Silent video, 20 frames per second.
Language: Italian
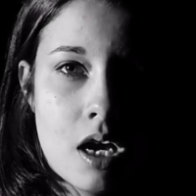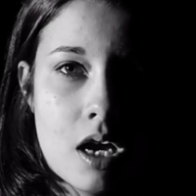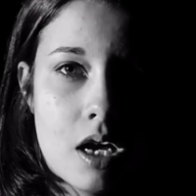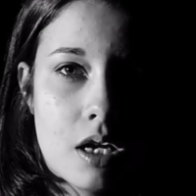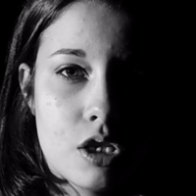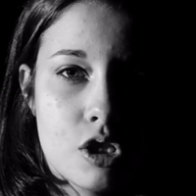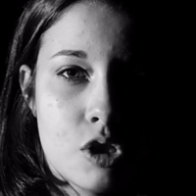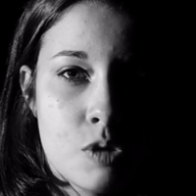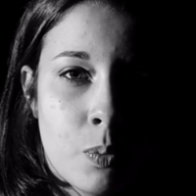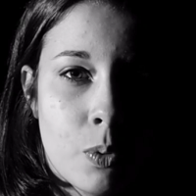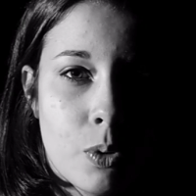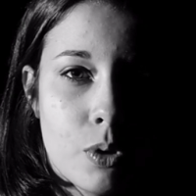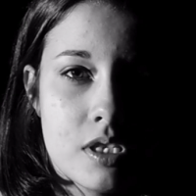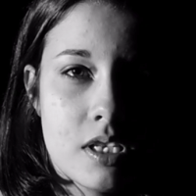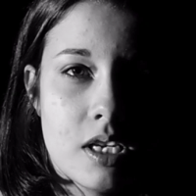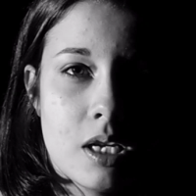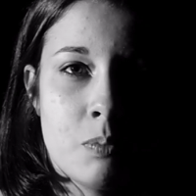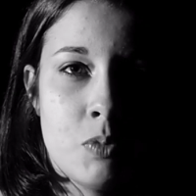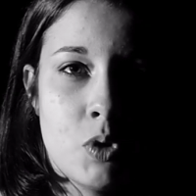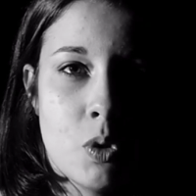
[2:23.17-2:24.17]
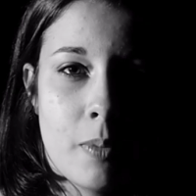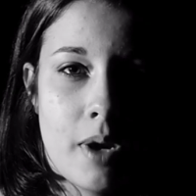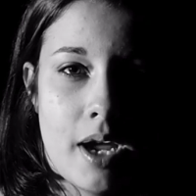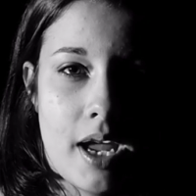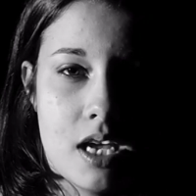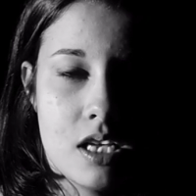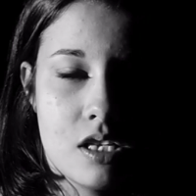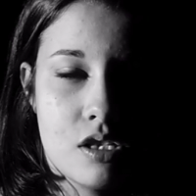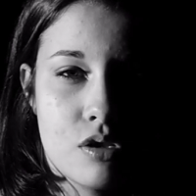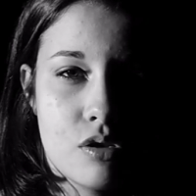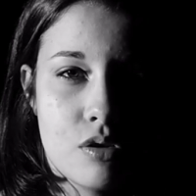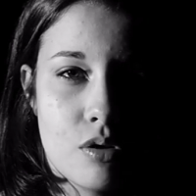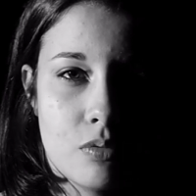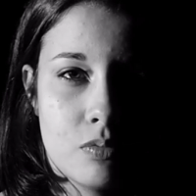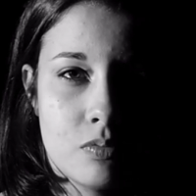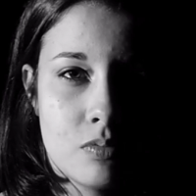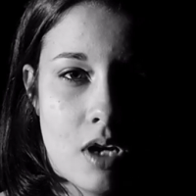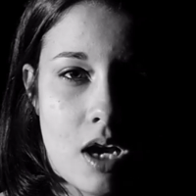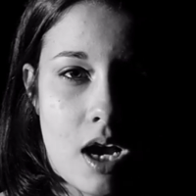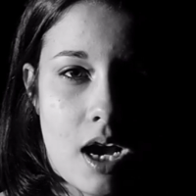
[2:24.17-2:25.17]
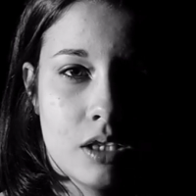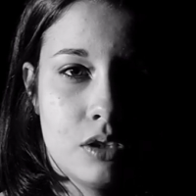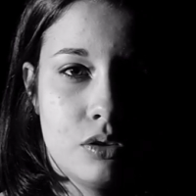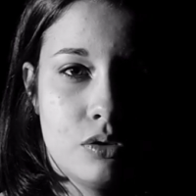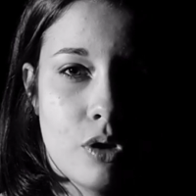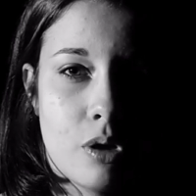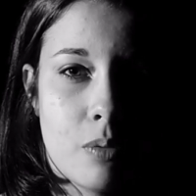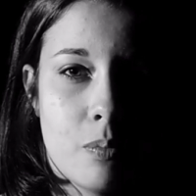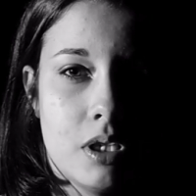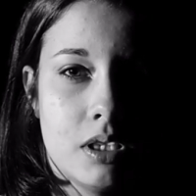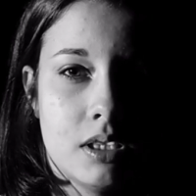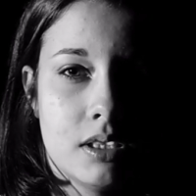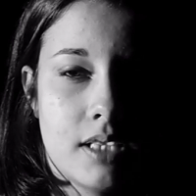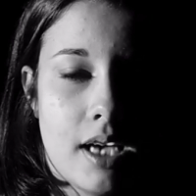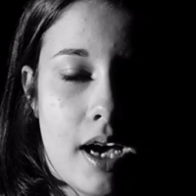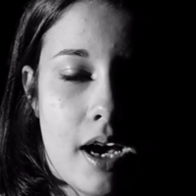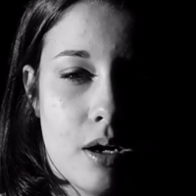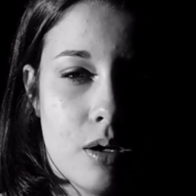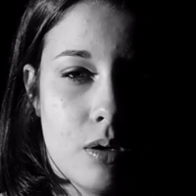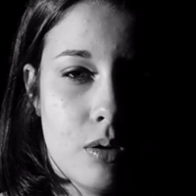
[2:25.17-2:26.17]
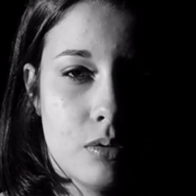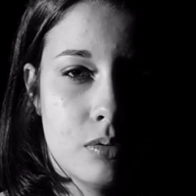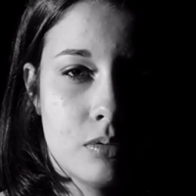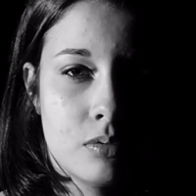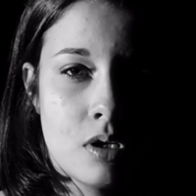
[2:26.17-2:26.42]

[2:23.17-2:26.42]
rispose il mio maestro a tormentarlo,